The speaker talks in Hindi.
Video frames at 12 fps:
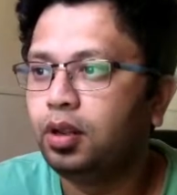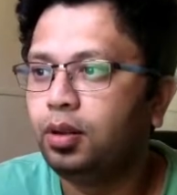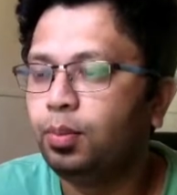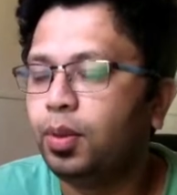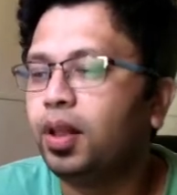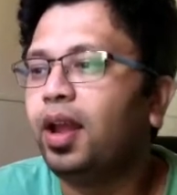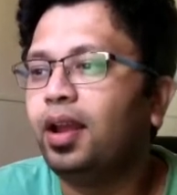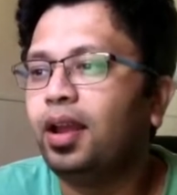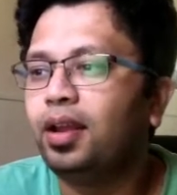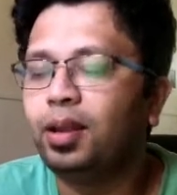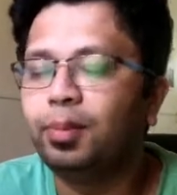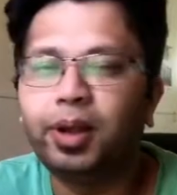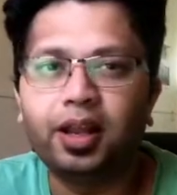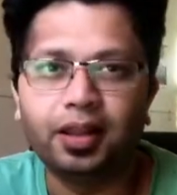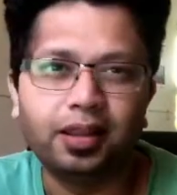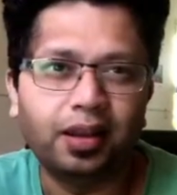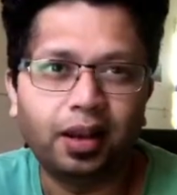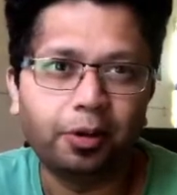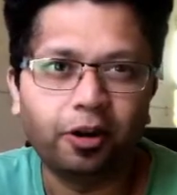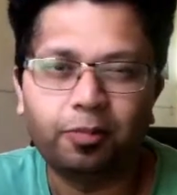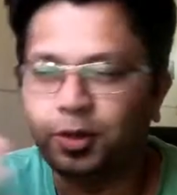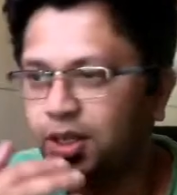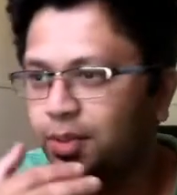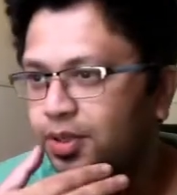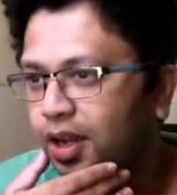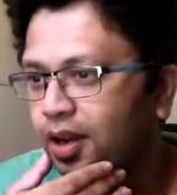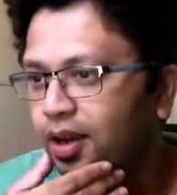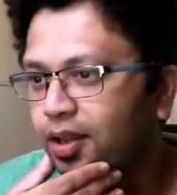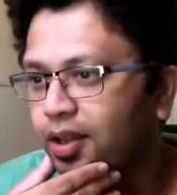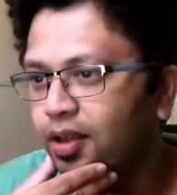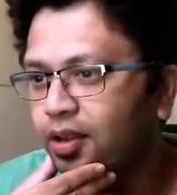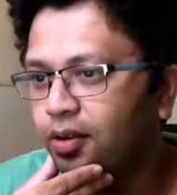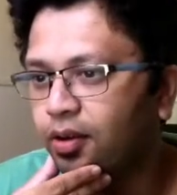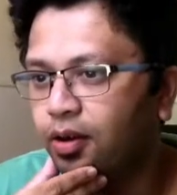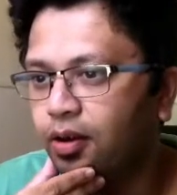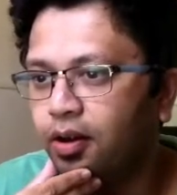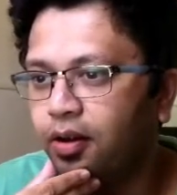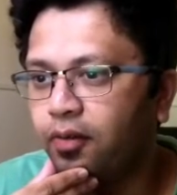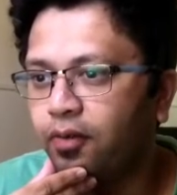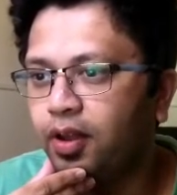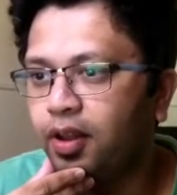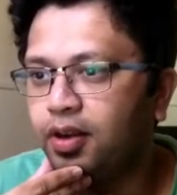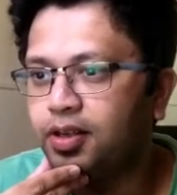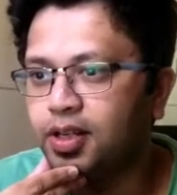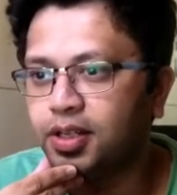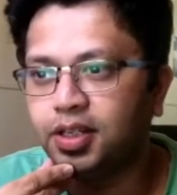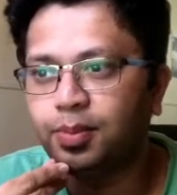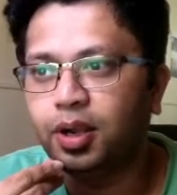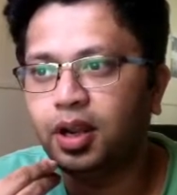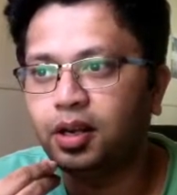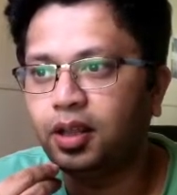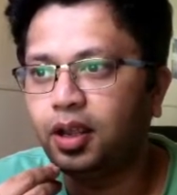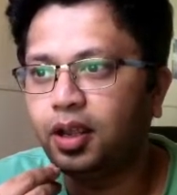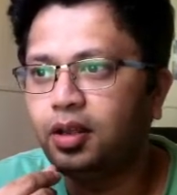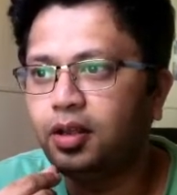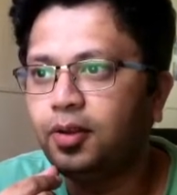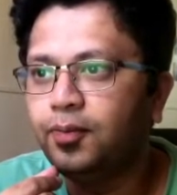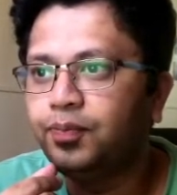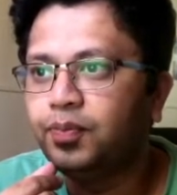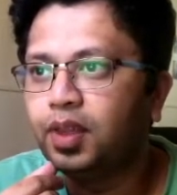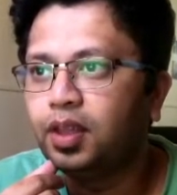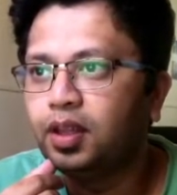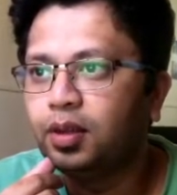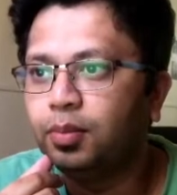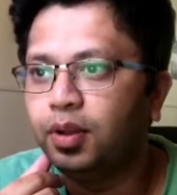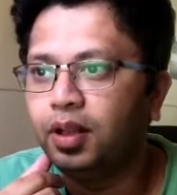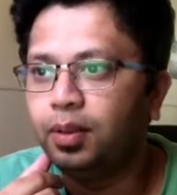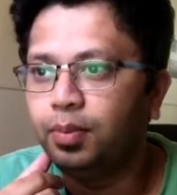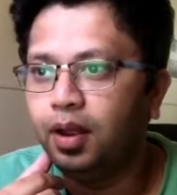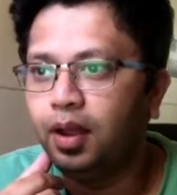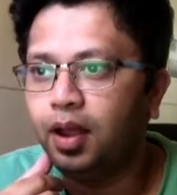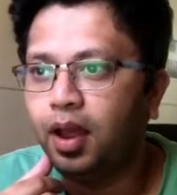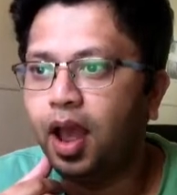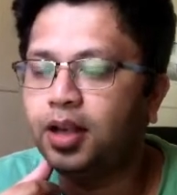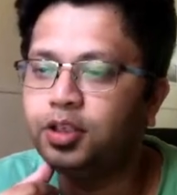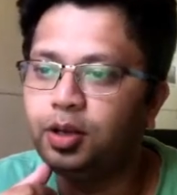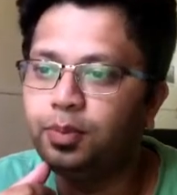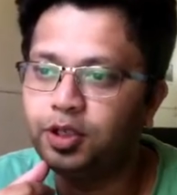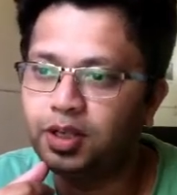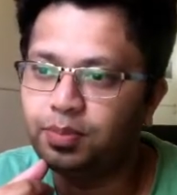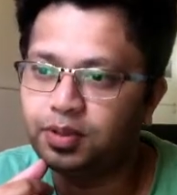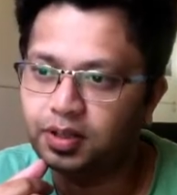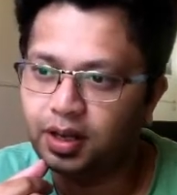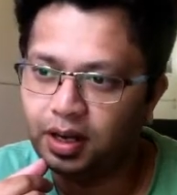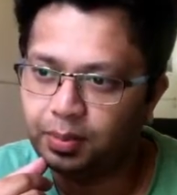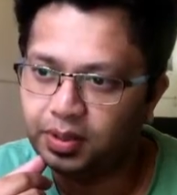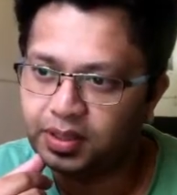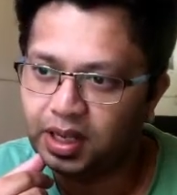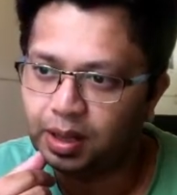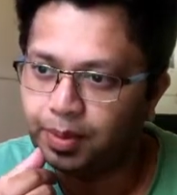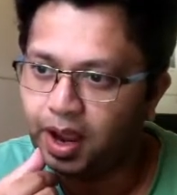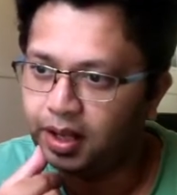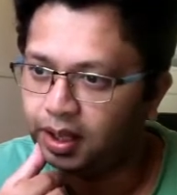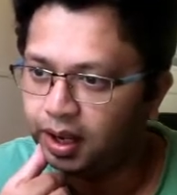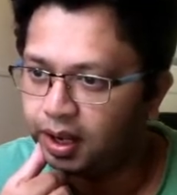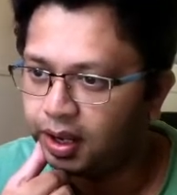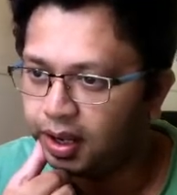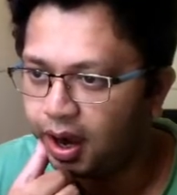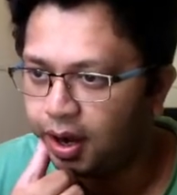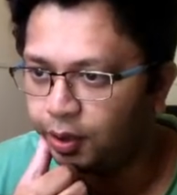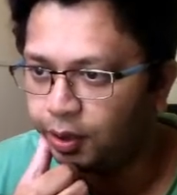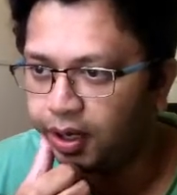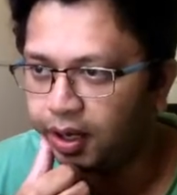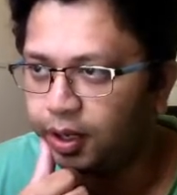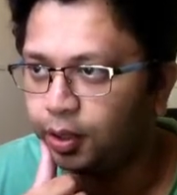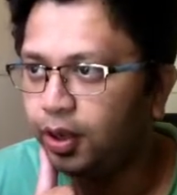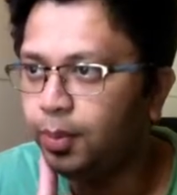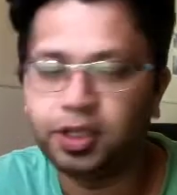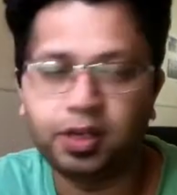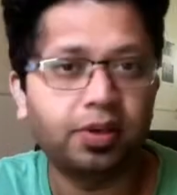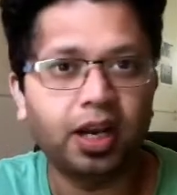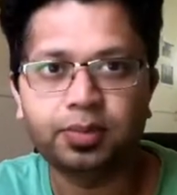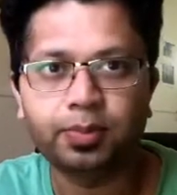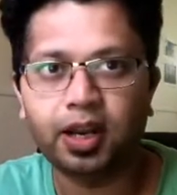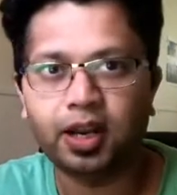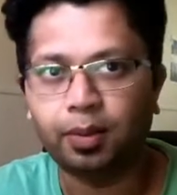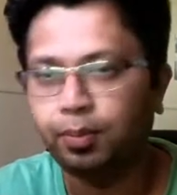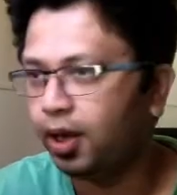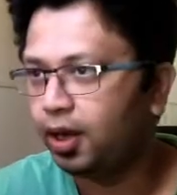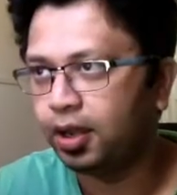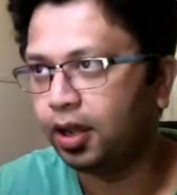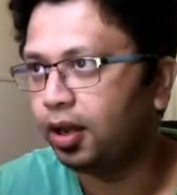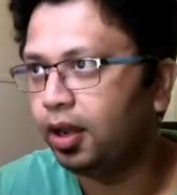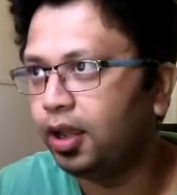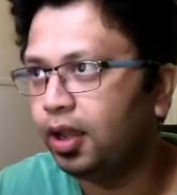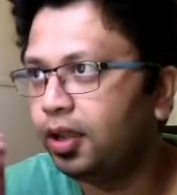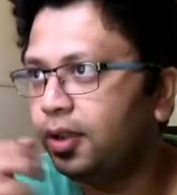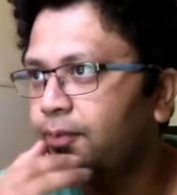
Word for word: बताया गया कि भाई कितने नंबर ऑफ पुशअप्स करने थे और फिर जैसे जैसे मैं करते गया मतलब एक्चुअल पुशअप्स के नंबर्स यहाँ पे आते गए ऐड होते गए तो ये पुशअप चैलेंज मैंने कंप्लीट कर लिया है